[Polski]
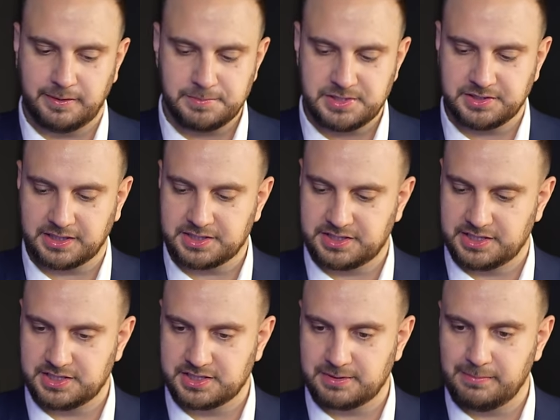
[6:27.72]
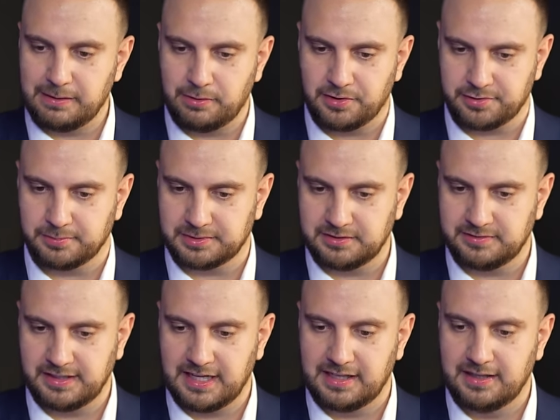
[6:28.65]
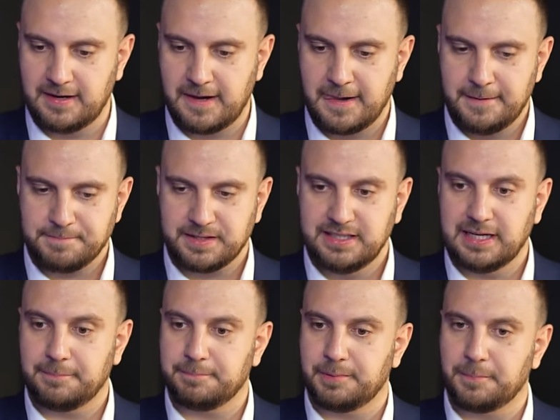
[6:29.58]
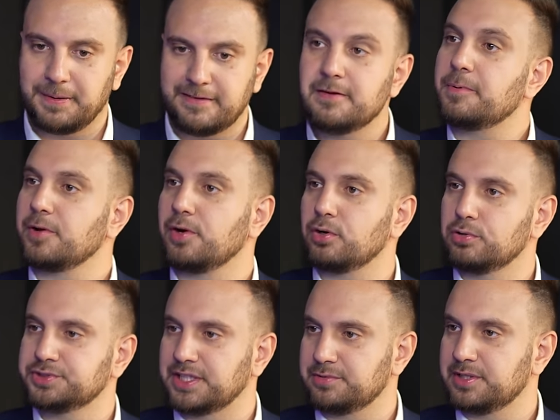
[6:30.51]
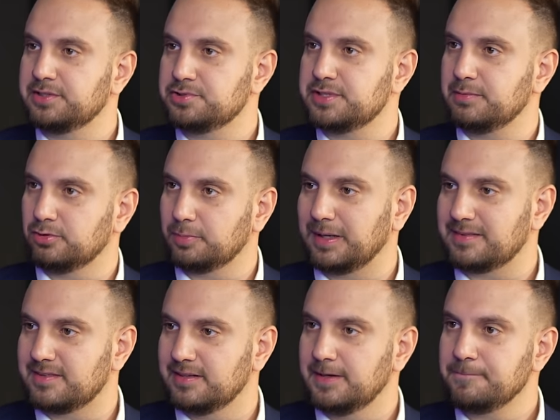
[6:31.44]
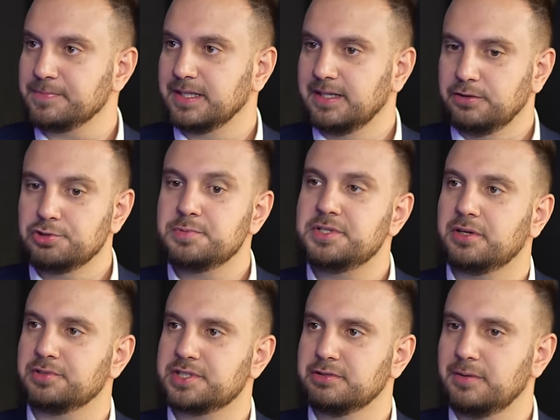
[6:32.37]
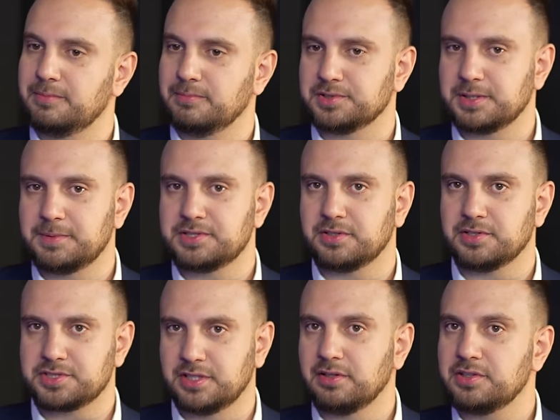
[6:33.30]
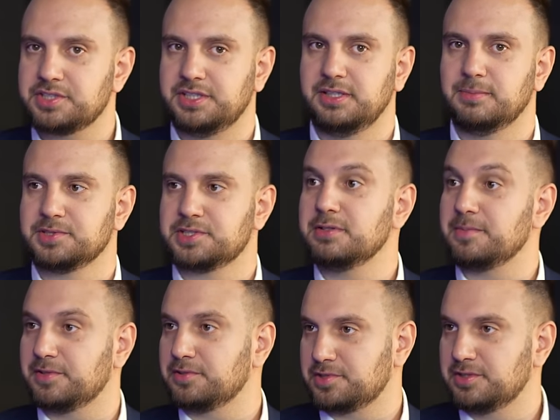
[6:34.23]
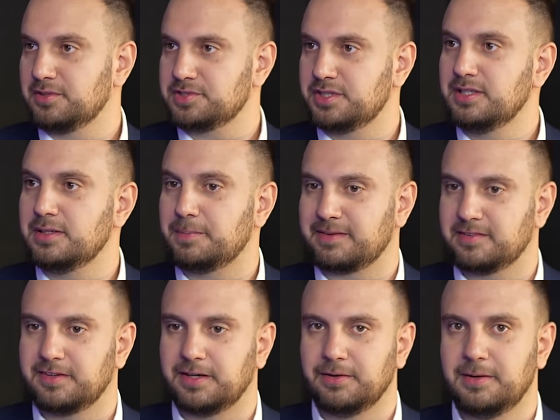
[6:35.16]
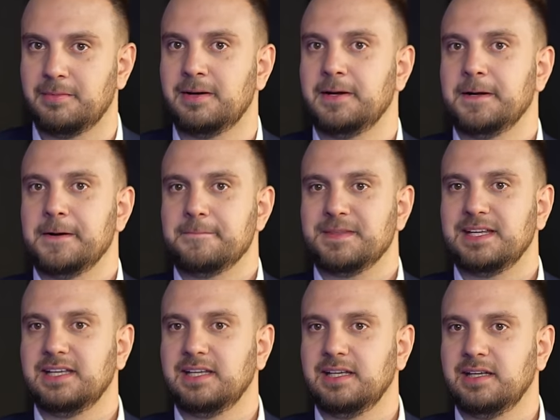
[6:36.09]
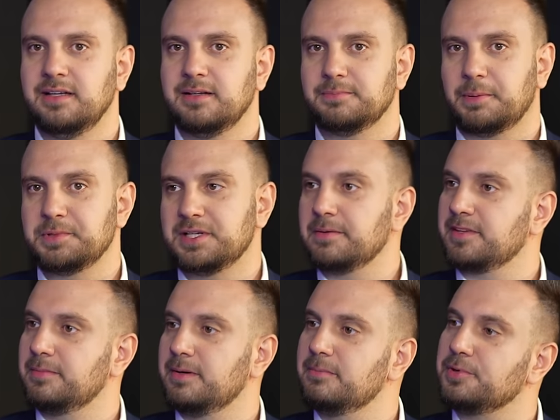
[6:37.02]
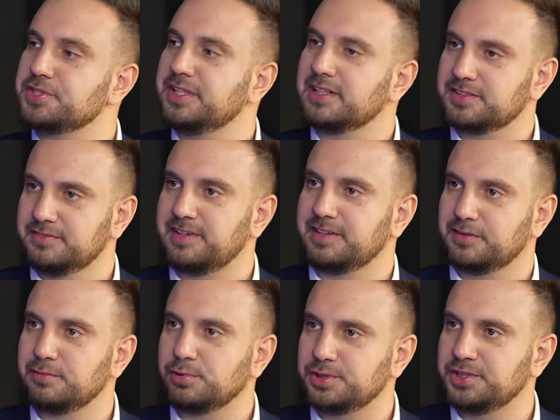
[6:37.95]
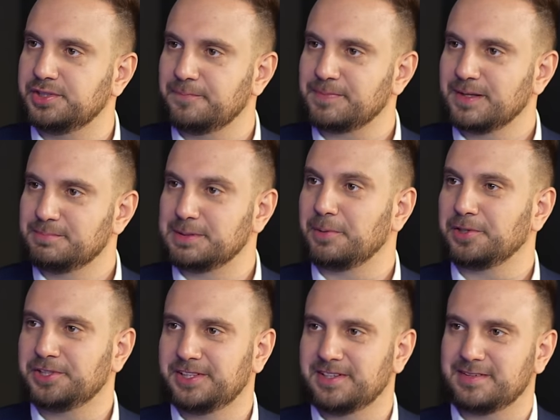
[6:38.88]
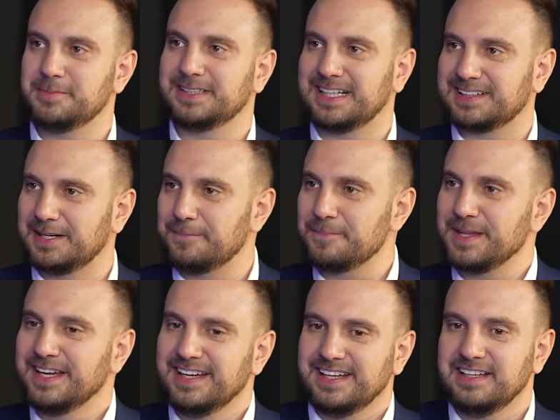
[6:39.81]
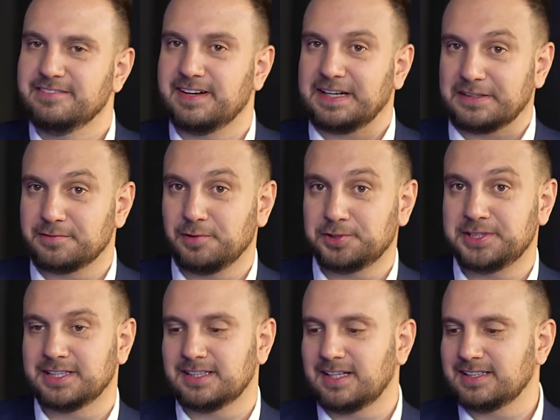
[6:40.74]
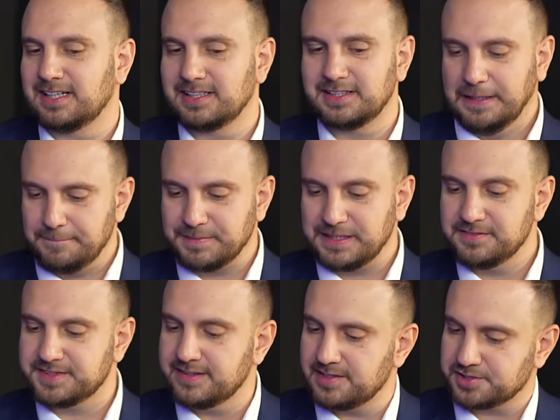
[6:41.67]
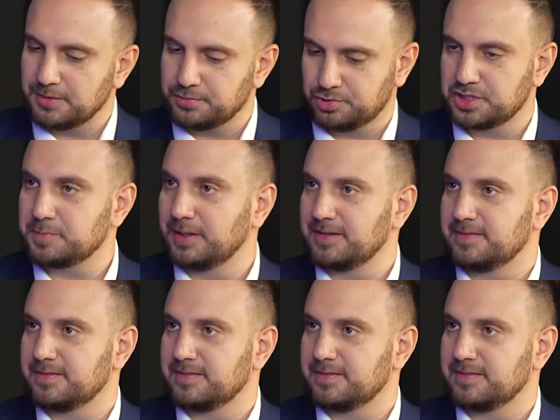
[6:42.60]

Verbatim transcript: powiem Ci tak szczerze, że mało osób o tym wie, ale ja po prawie po roku czasu, kiedy rzuciłem tu pracę, już mi się kończyły, może być, trochę oszczędności, bo żyłem z tych oszczędności, nie pracowałem. I pomyślałem sobie, może jednak warto wrócić. Przeprosić mhm. się z tym etatem i warto wrócić na ten etat. I wtedy zacząłem szukać